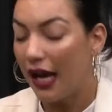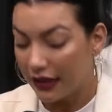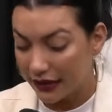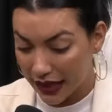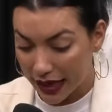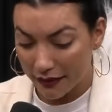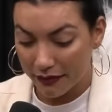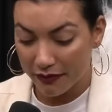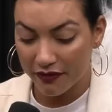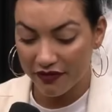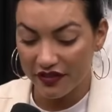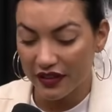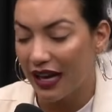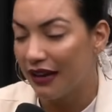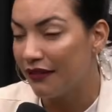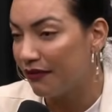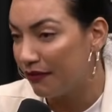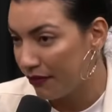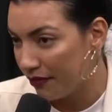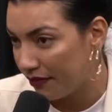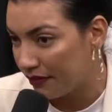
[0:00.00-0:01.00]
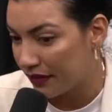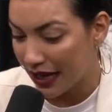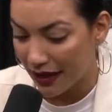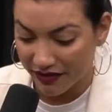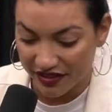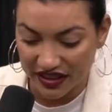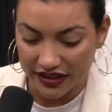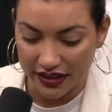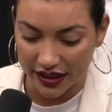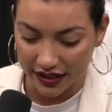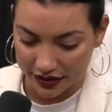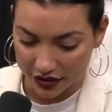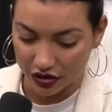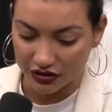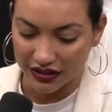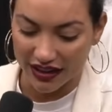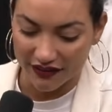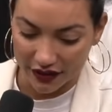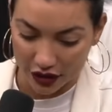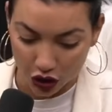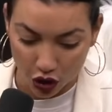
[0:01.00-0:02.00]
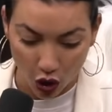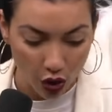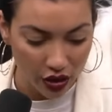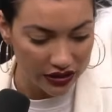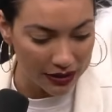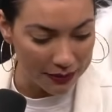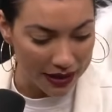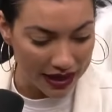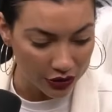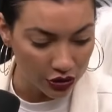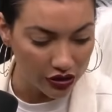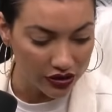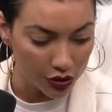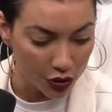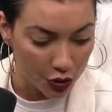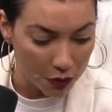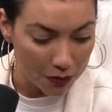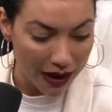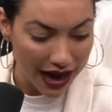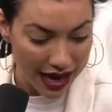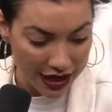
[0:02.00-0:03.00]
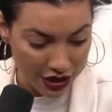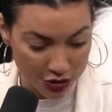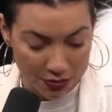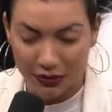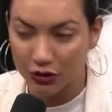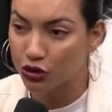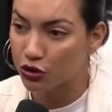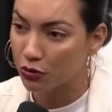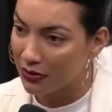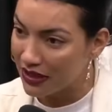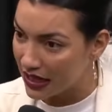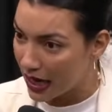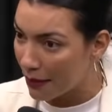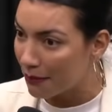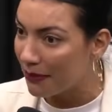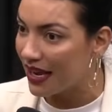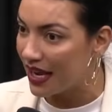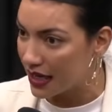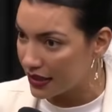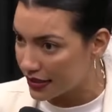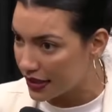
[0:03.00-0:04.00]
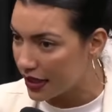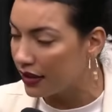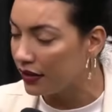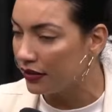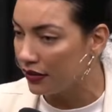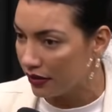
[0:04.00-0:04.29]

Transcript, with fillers: Na, na, na vitrine. Que eu tava doida, mais doida que o Batman, eu subi na mesa.